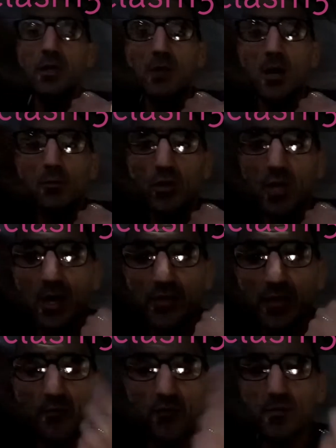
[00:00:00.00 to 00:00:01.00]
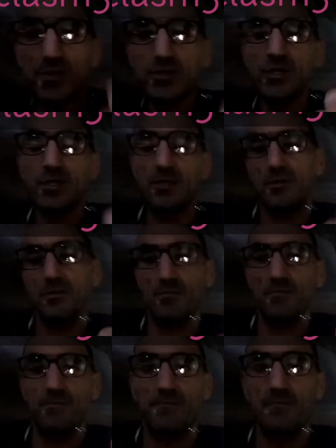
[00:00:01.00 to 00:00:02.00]
إمام خطيب في مسجد
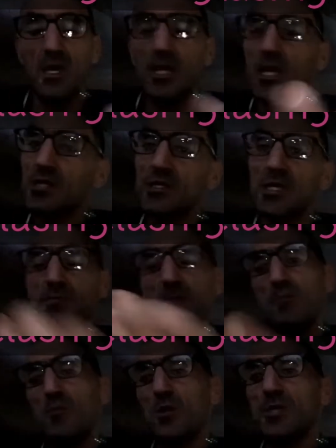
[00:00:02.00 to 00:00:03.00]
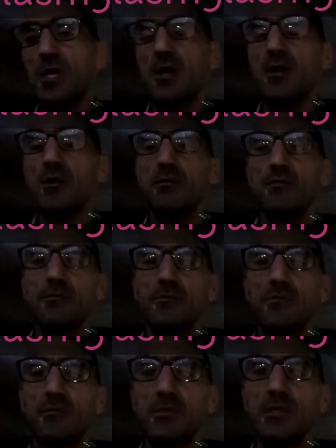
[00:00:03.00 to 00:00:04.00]
ما يليقش يسمع الموسيقى
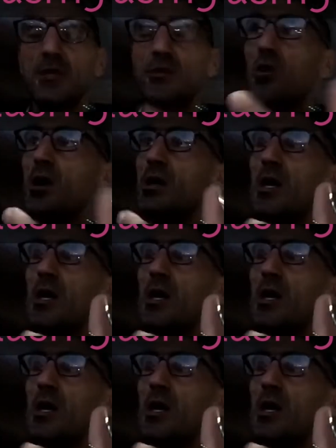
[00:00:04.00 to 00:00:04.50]
لانه راه